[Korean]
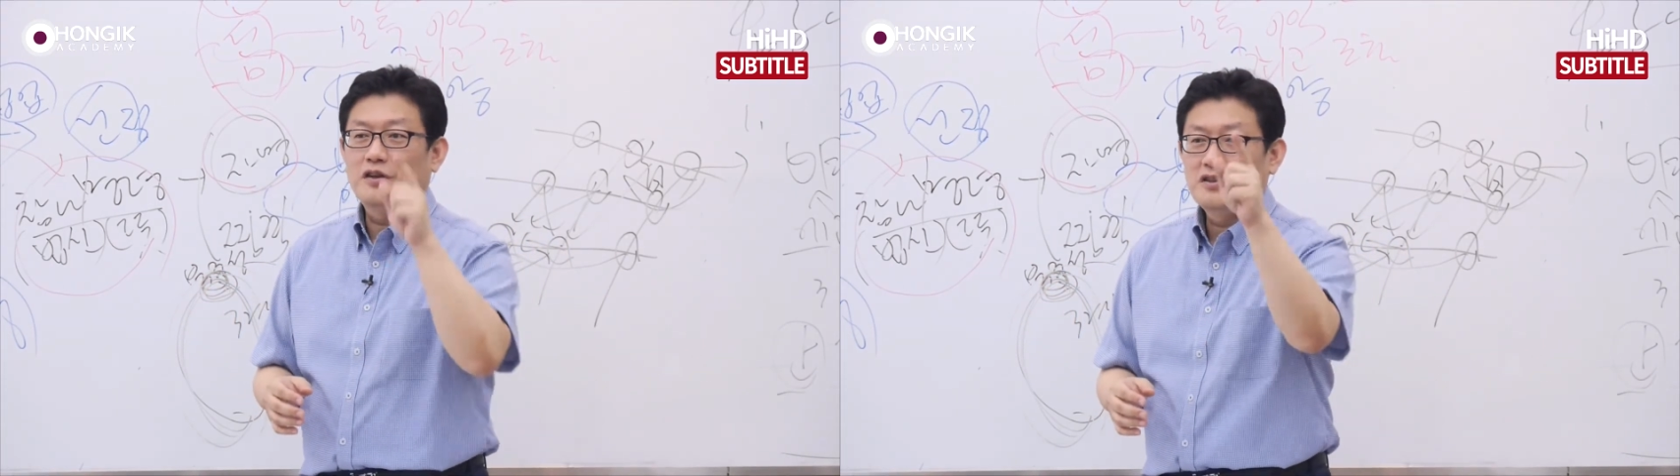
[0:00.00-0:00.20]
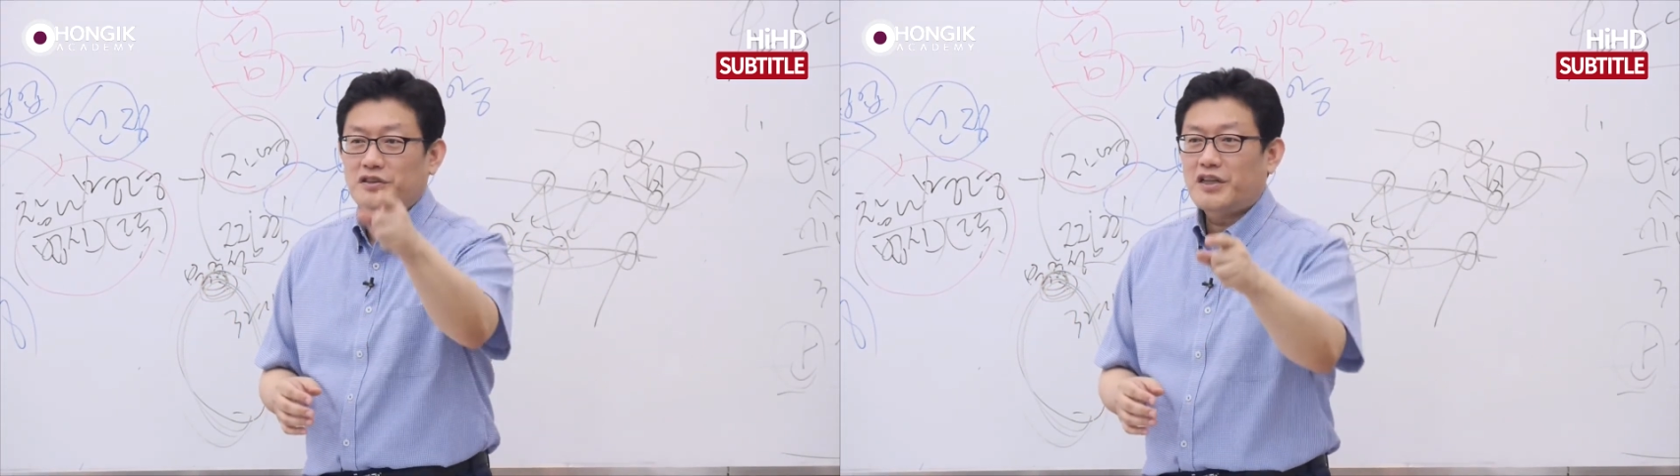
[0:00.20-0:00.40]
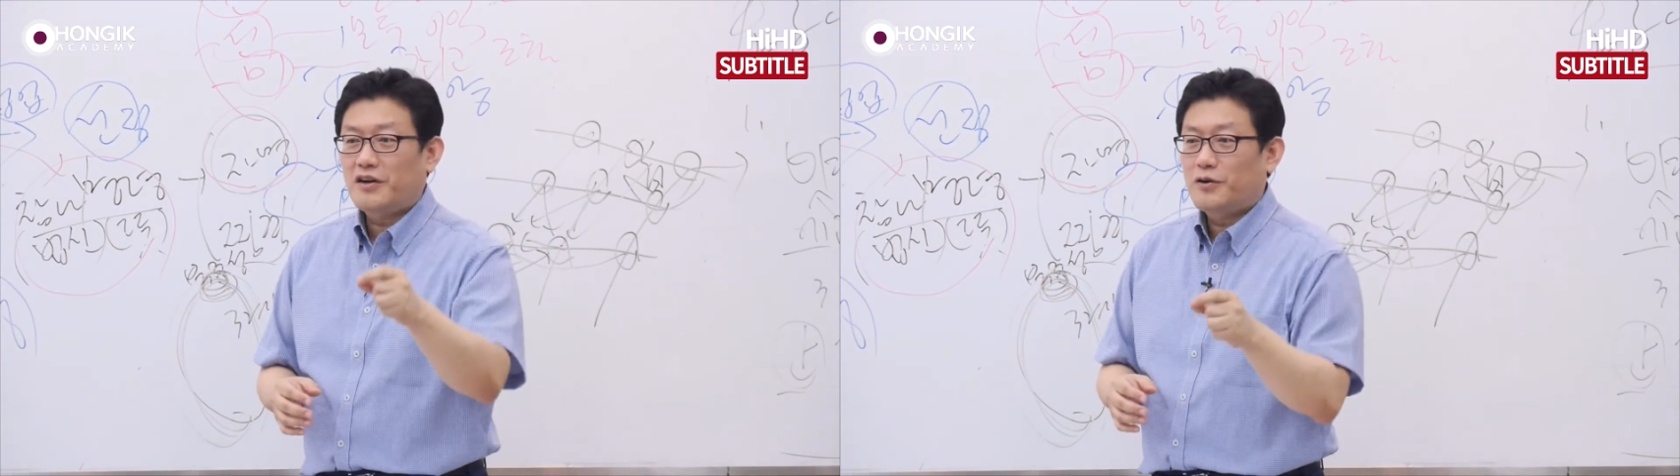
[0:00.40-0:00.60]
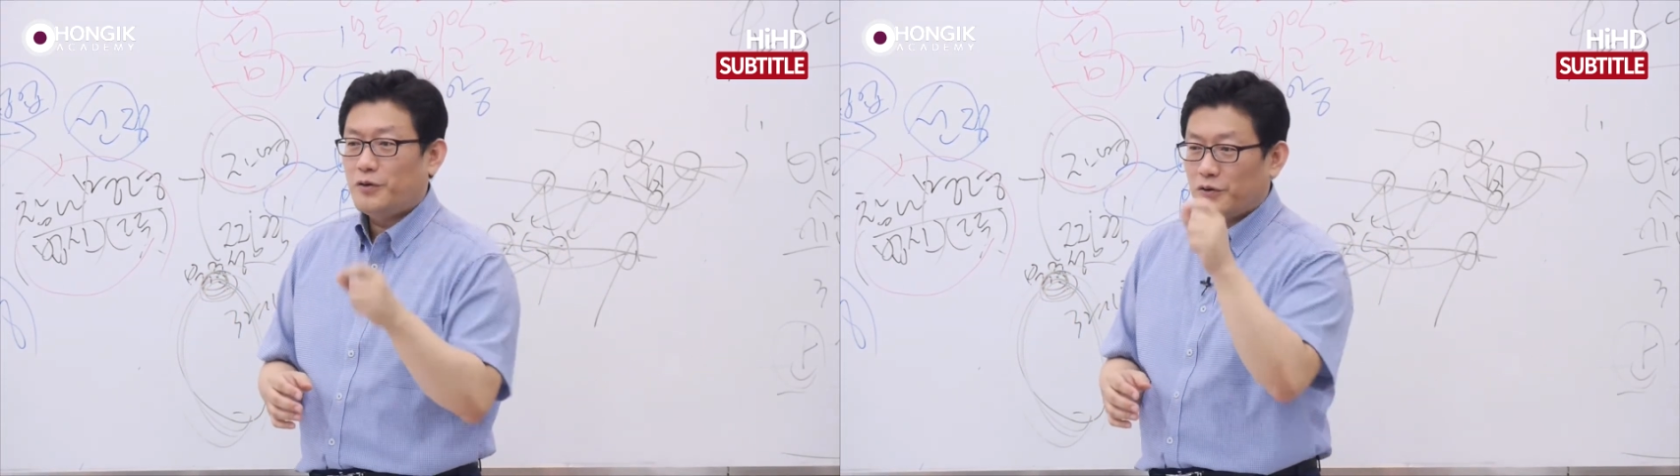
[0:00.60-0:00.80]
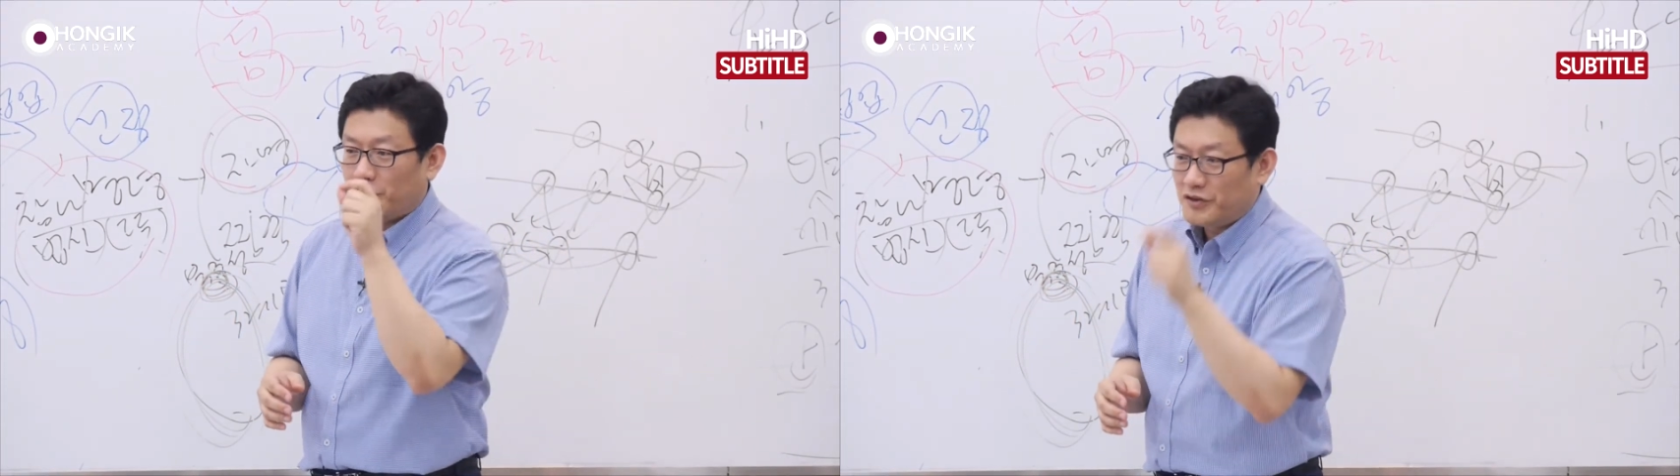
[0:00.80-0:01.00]
너는
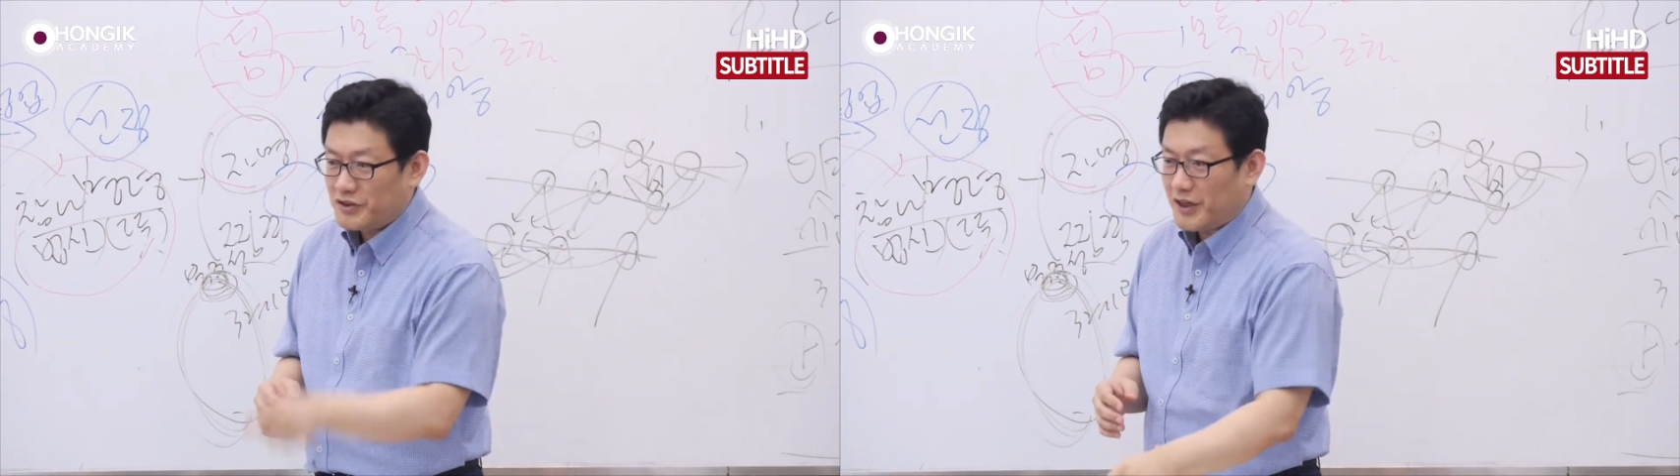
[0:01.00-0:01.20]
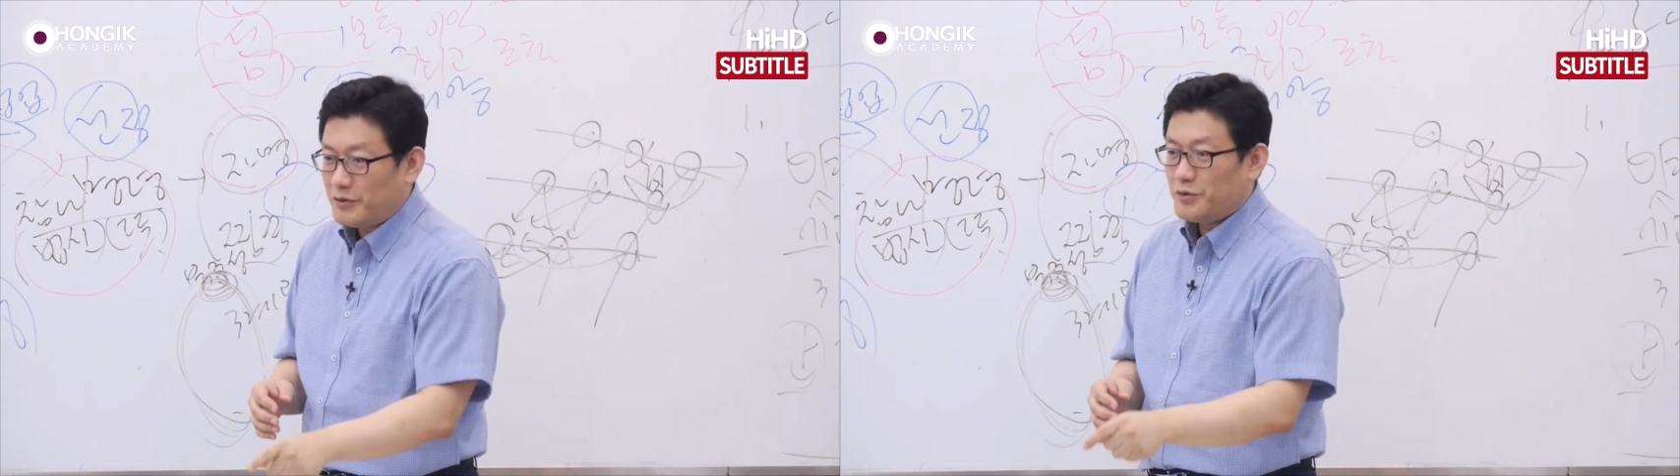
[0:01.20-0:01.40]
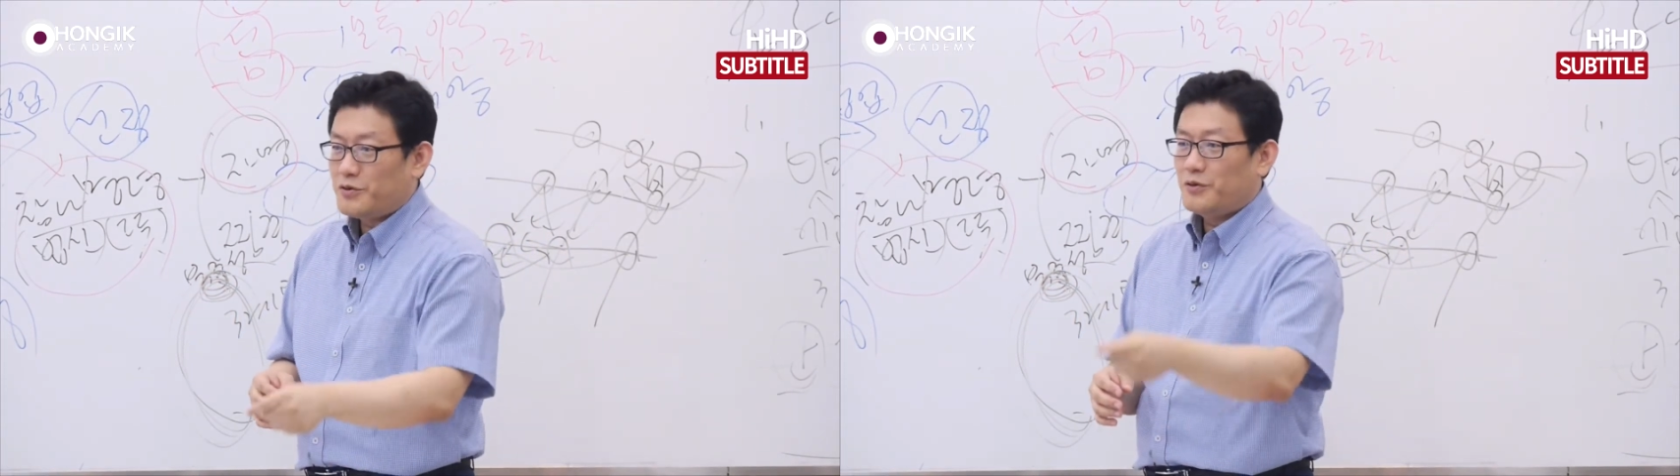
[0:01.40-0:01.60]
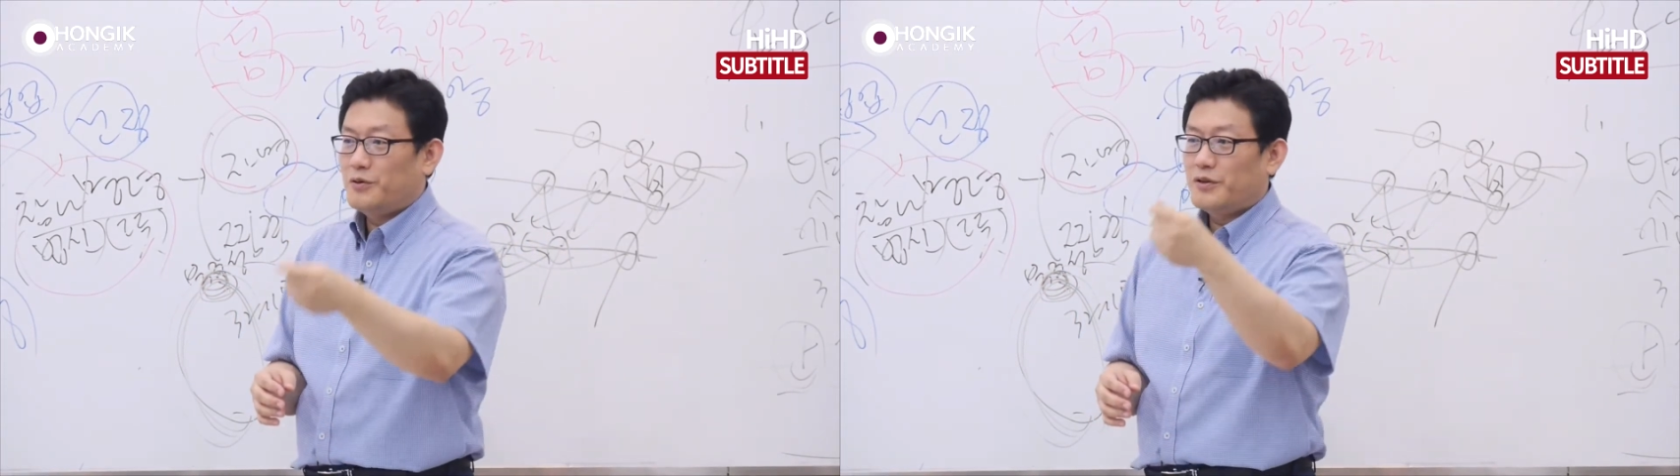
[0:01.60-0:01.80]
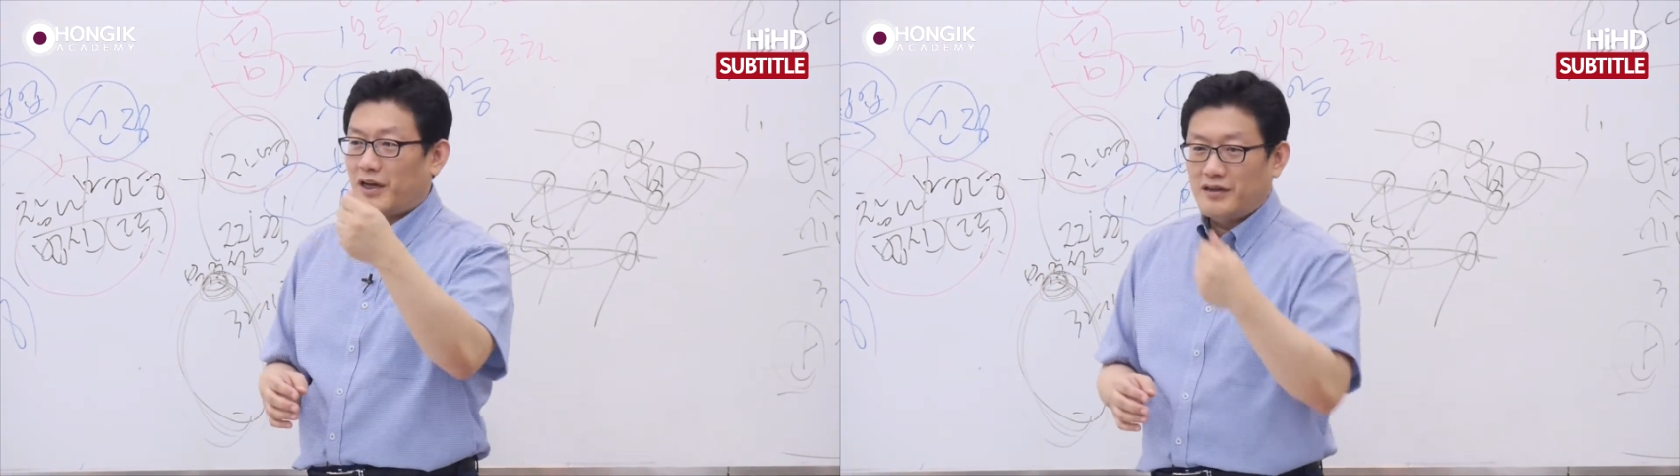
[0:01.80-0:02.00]
상어고 너는
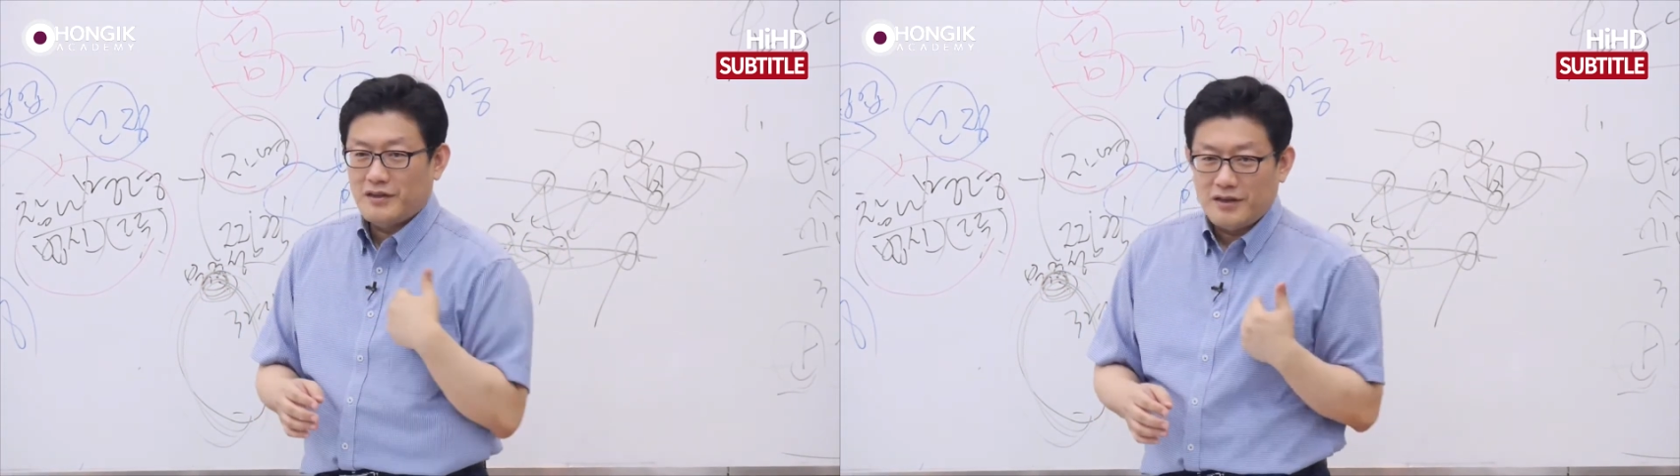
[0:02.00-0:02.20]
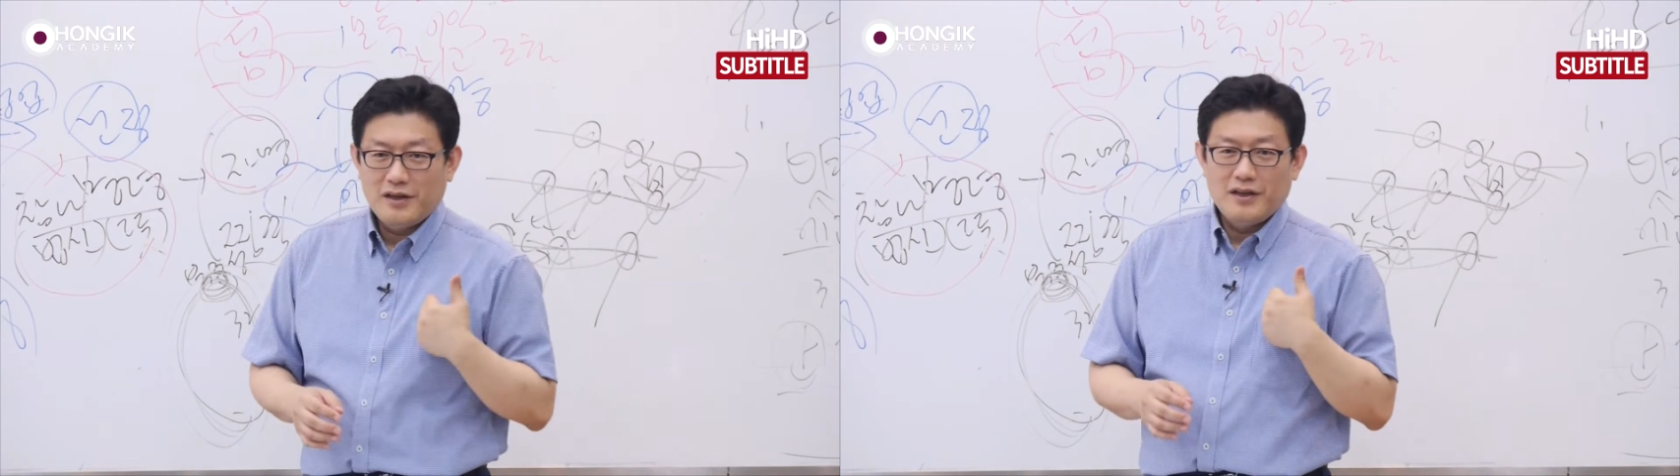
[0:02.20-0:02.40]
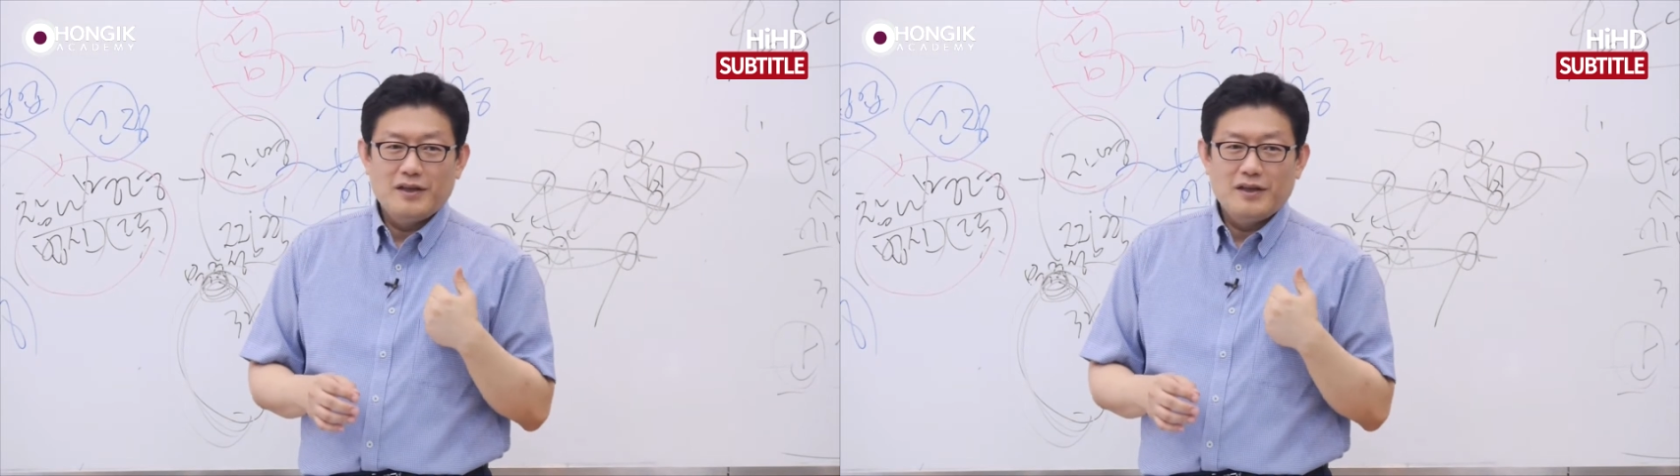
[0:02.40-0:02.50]
산호초고 나는